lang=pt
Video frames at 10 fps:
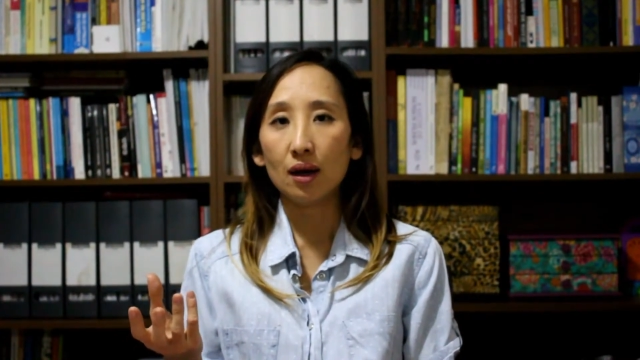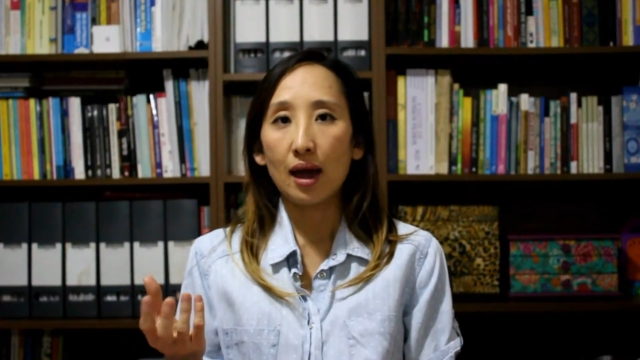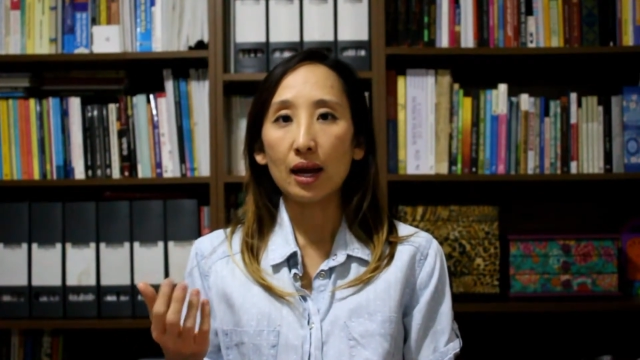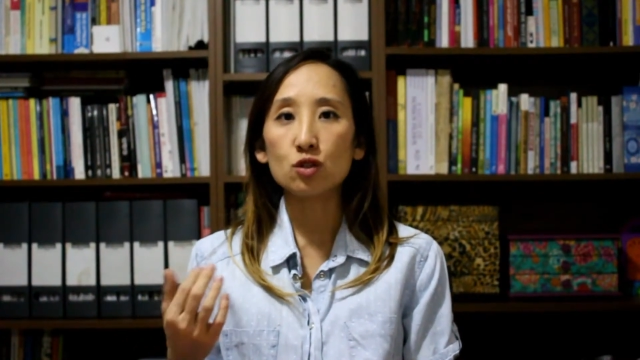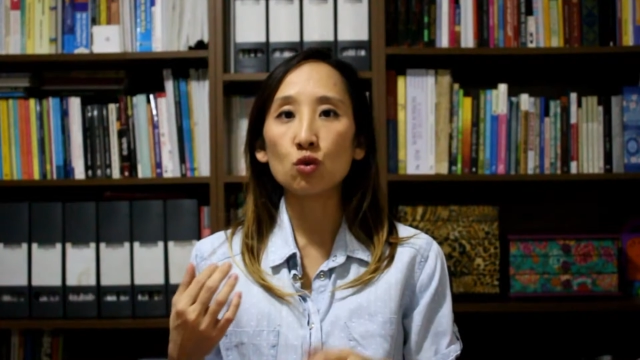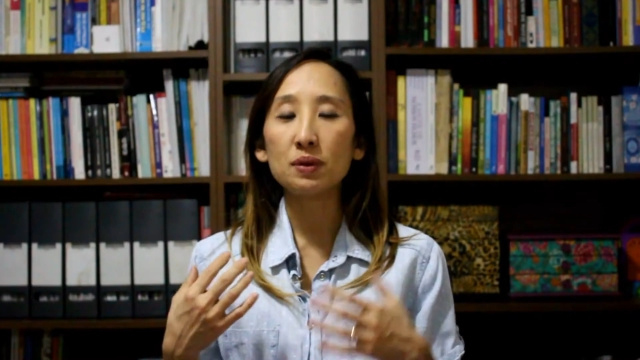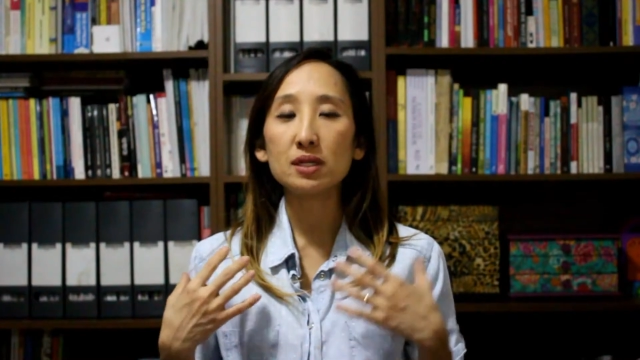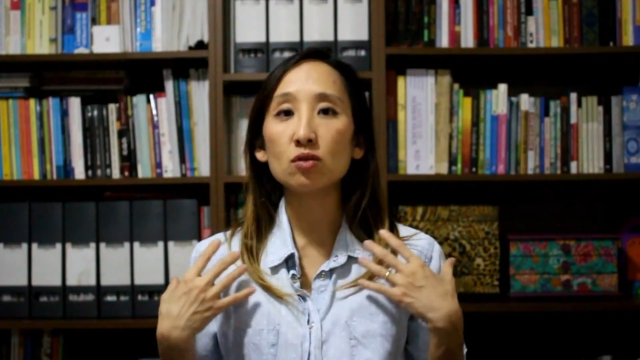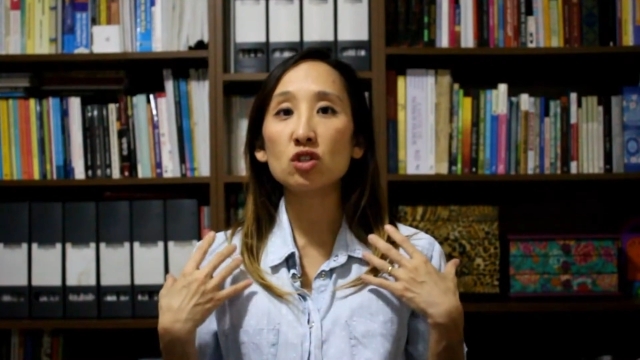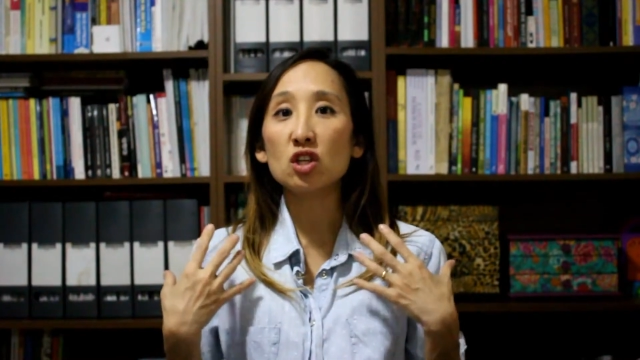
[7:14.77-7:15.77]
Elas não
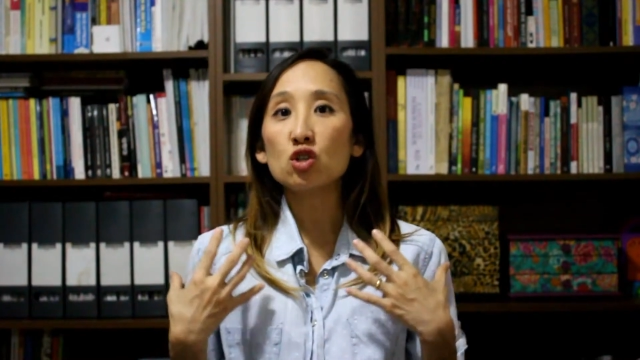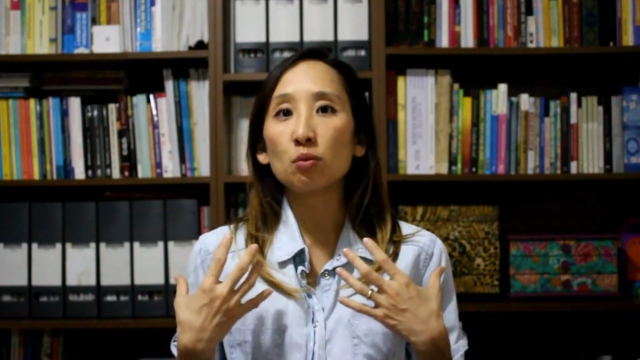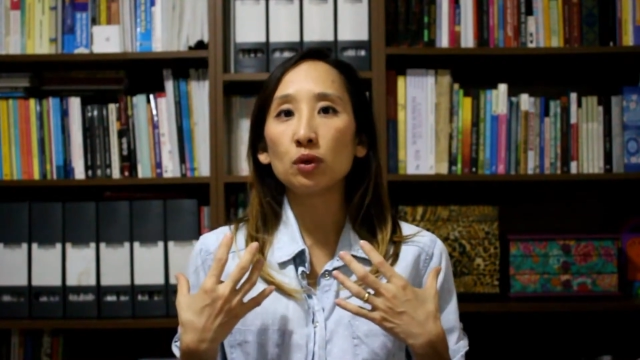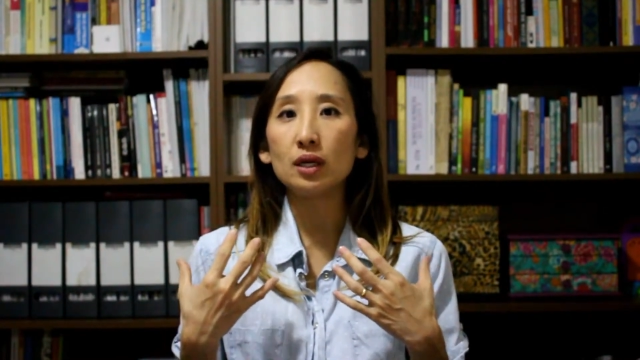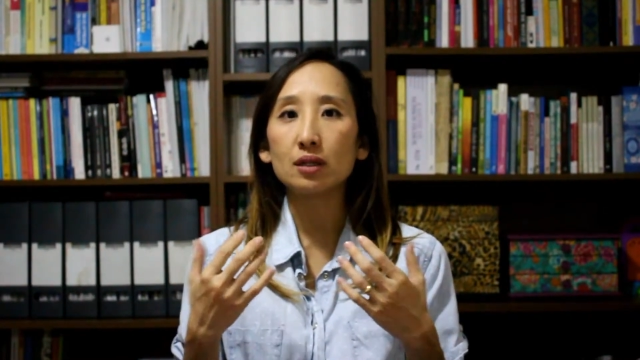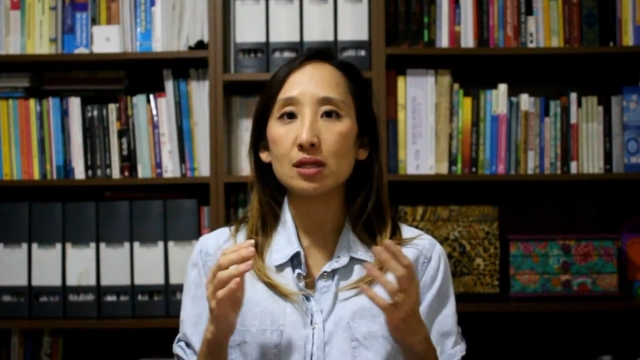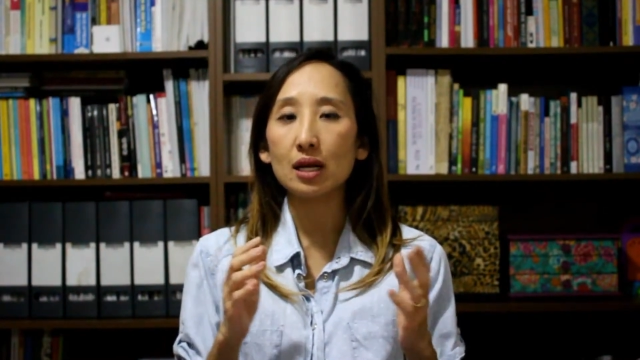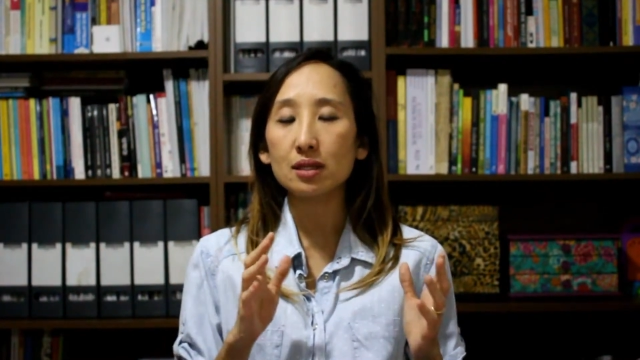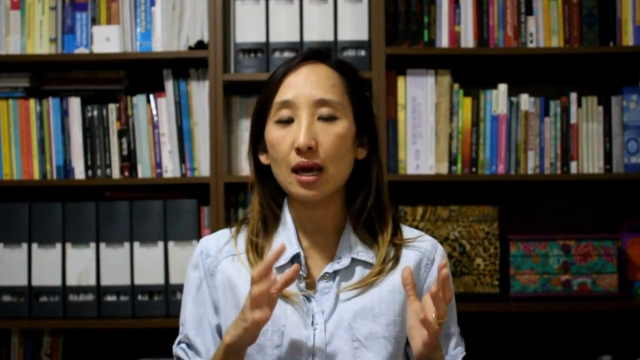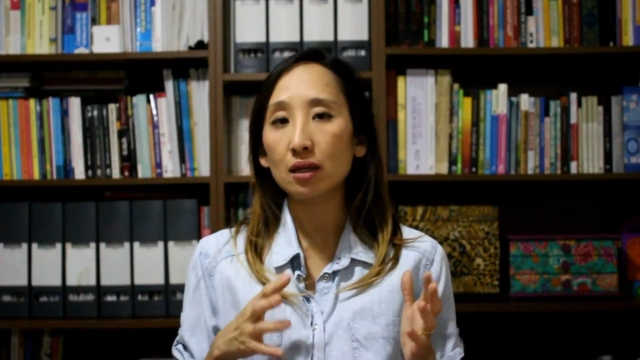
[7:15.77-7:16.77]
precisam se sentir bonitas,
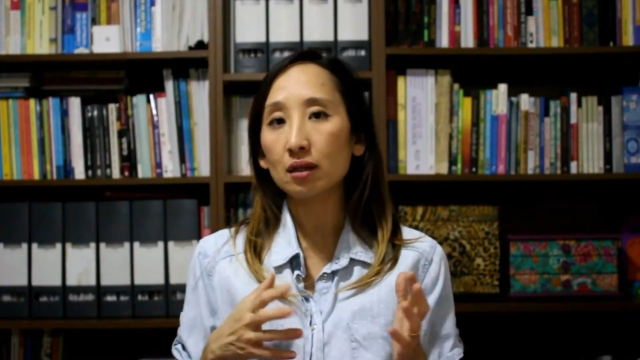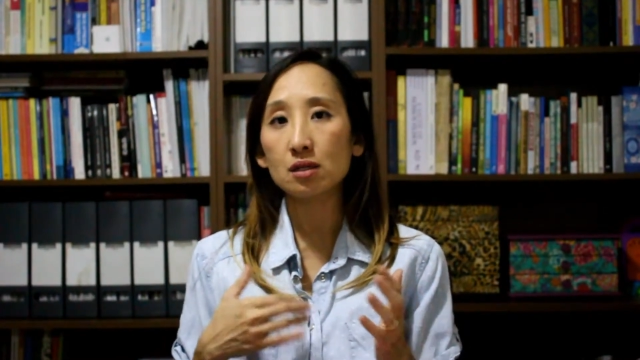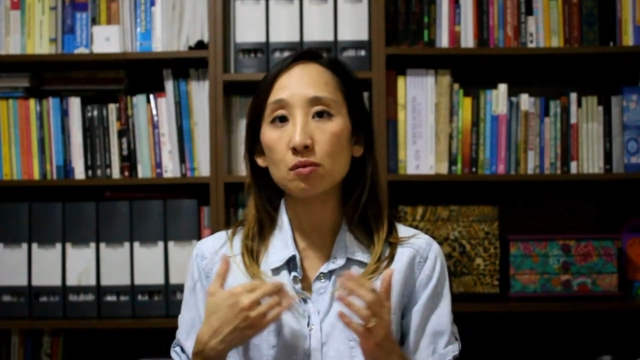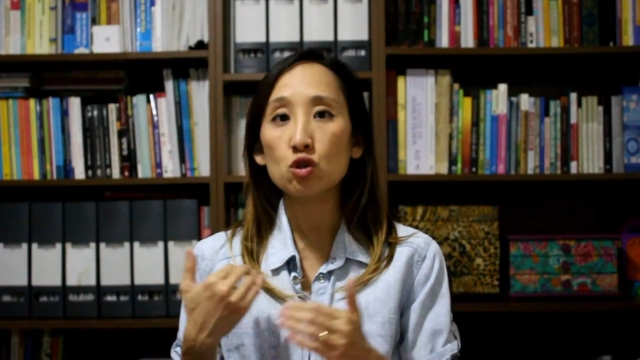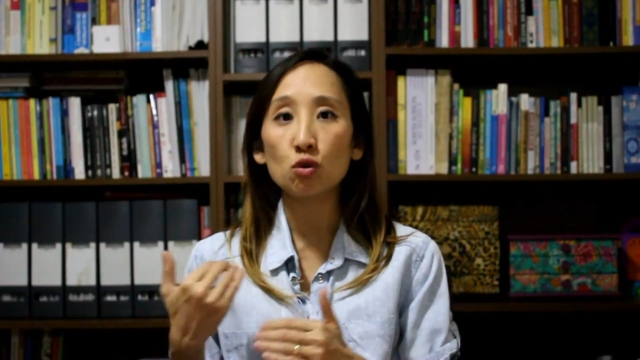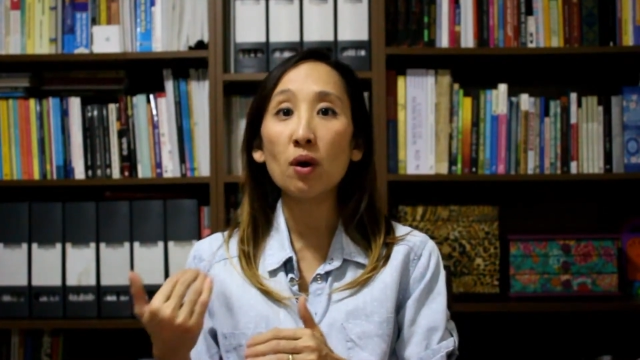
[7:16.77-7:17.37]
elas querem transmitir